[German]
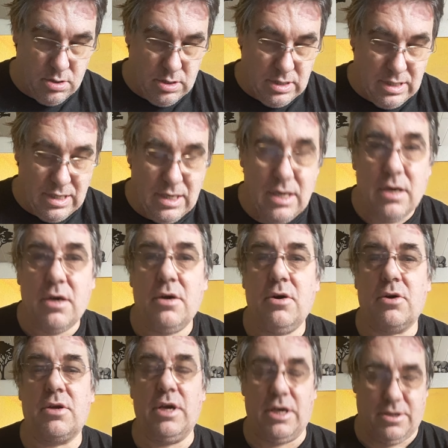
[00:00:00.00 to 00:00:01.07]
Ah,
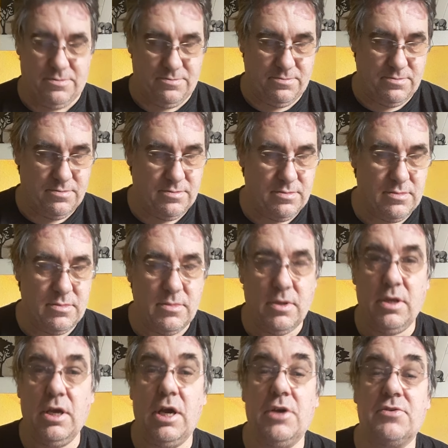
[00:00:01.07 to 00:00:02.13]
okay.
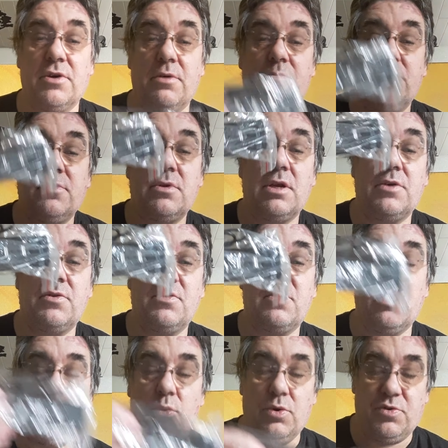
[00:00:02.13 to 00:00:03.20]
Hier ist er. Das ist
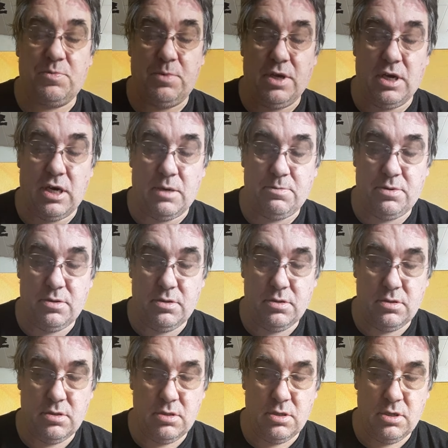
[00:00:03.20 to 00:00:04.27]
der USB-Hub.
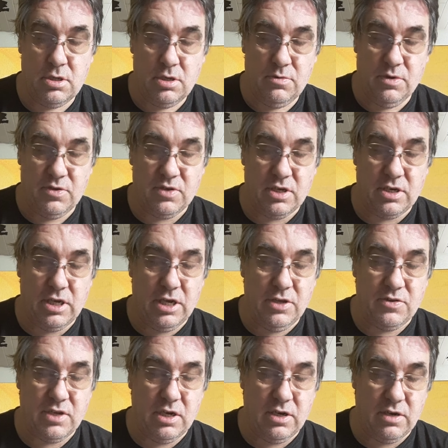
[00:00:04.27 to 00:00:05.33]
Dieser, der
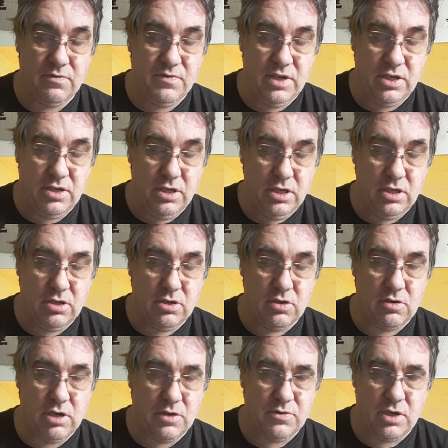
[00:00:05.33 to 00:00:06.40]
ist halt dann wichtig.
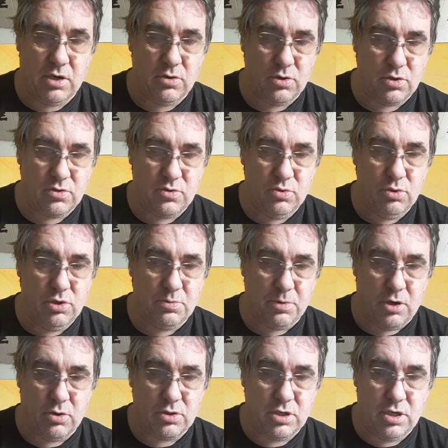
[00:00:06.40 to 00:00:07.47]
Das lasse ich auch noch zu. Ich
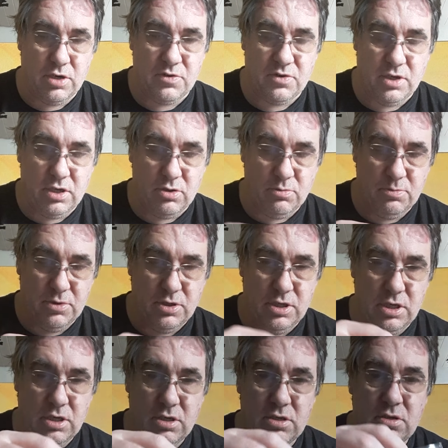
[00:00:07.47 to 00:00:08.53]
brauche den jetzt nicht
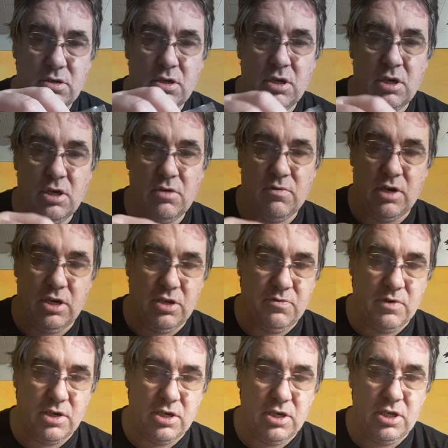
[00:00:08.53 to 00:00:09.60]
unbedingt, weil ich
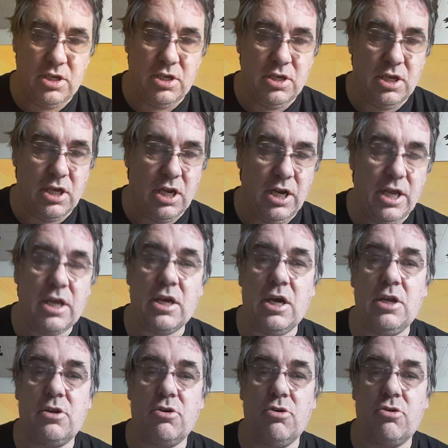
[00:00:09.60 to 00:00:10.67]
werde nicht in die
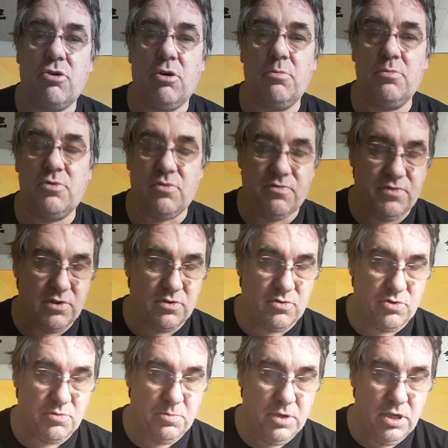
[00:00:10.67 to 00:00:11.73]
Gelegenheit kommen, zu viert zu
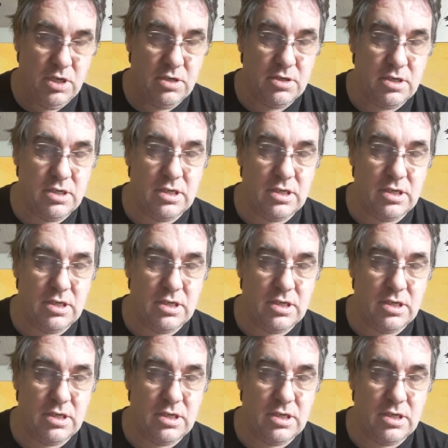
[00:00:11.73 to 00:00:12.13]
spielen.